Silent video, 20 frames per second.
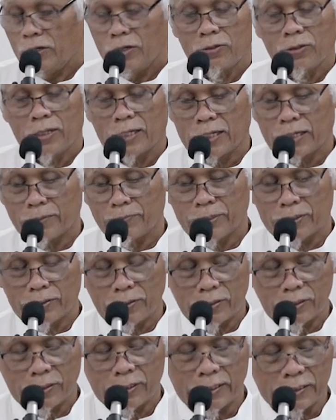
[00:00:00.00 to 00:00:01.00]
Allah akan
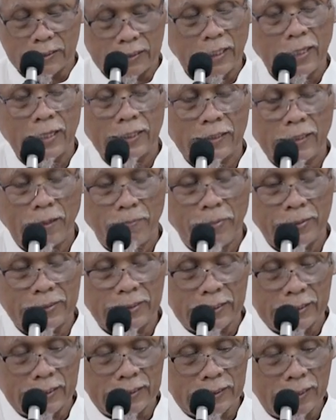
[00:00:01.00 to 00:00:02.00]
menolong kita
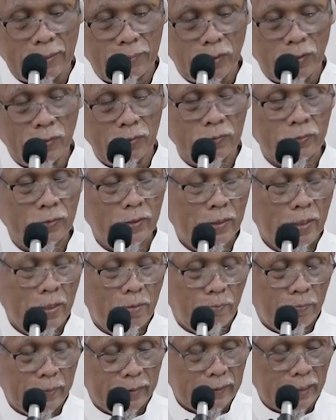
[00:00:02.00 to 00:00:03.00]
kapan saja kita mau
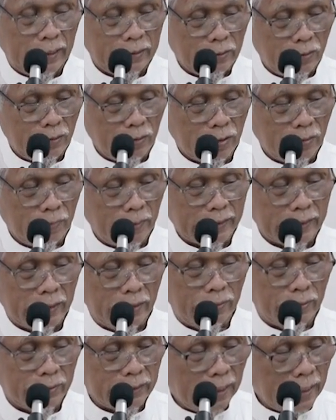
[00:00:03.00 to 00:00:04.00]
minta tolong
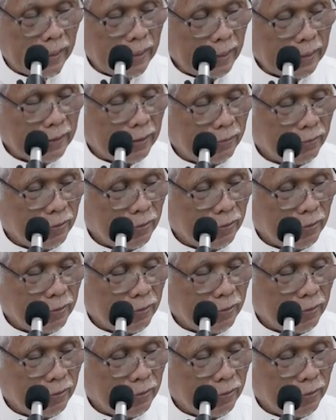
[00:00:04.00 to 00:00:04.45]
kepada Allah Ta'ala.